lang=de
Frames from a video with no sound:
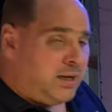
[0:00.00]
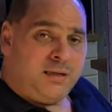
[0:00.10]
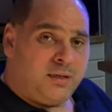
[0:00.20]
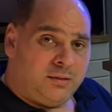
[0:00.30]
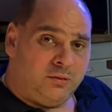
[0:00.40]
Ach
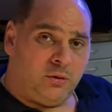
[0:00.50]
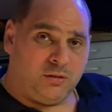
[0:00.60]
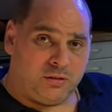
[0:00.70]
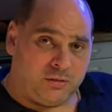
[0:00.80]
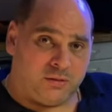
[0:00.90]
ja, ein
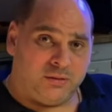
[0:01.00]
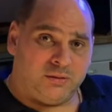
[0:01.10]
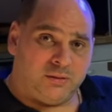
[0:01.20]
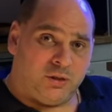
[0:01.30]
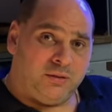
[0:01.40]

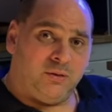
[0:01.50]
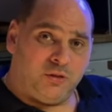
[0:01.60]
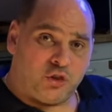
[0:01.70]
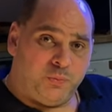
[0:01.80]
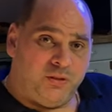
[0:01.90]
neuer, äh,
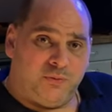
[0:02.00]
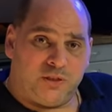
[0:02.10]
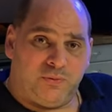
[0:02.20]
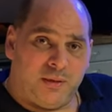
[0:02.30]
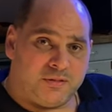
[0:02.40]
neues
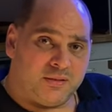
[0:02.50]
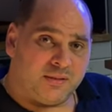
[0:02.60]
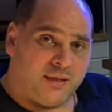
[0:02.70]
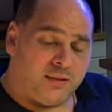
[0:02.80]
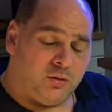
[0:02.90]
Spinnenfischweibchen
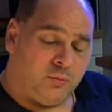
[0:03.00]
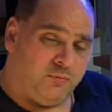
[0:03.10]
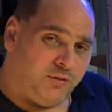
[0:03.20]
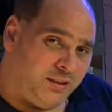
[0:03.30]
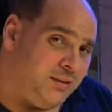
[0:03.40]
ist
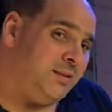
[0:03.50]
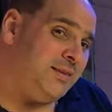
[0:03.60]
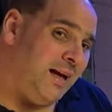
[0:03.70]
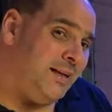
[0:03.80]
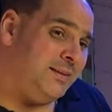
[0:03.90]
reingekommen, weil
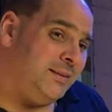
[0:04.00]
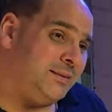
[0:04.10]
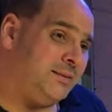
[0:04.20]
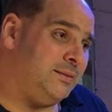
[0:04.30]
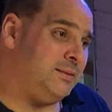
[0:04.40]
das
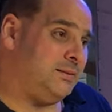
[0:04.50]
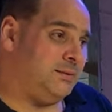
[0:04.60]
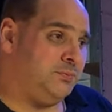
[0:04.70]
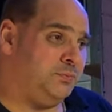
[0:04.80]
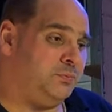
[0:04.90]
andere
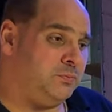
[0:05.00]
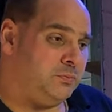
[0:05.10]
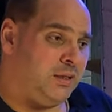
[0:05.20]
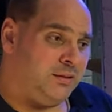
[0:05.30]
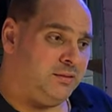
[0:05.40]
ähm,
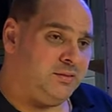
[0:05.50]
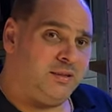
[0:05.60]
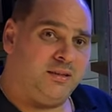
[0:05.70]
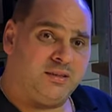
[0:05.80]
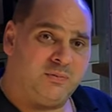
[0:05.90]
hat es
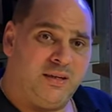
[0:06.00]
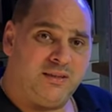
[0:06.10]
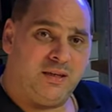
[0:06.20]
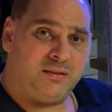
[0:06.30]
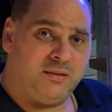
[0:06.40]
ja nach zwei
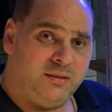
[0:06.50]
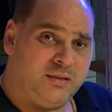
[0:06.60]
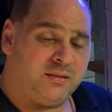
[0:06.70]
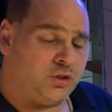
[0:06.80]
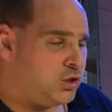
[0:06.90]
Tagen
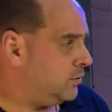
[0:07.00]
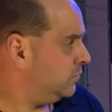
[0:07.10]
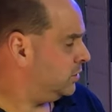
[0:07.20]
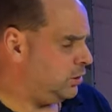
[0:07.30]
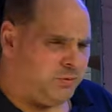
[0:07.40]
nicht geschafft.
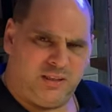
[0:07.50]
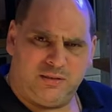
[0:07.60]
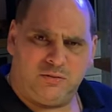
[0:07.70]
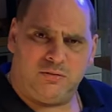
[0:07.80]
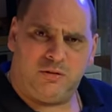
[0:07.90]
Ich glaube, das hatte
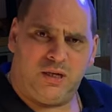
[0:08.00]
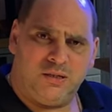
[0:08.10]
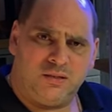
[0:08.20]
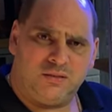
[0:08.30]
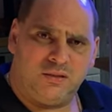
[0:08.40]
ich euch noch gar
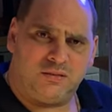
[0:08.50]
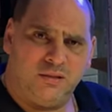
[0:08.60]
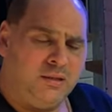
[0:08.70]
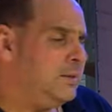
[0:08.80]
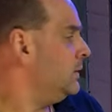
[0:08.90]
nicht gesagt.
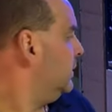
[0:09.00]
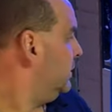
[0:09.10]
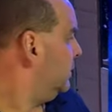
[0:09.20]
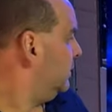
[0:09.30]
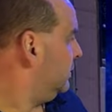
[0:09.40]

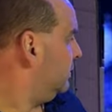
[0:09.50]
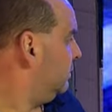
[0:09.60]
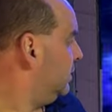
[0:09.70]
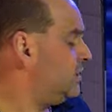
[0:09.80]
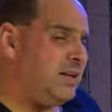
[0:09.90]

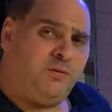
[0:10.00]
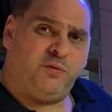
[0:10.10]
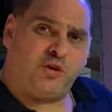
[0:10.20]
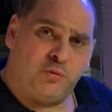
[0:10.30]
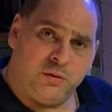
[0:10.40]
Die ist einfach
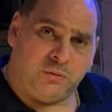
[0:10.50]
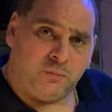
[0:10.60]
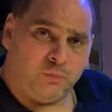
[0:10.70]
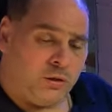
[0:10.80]
verschwunden.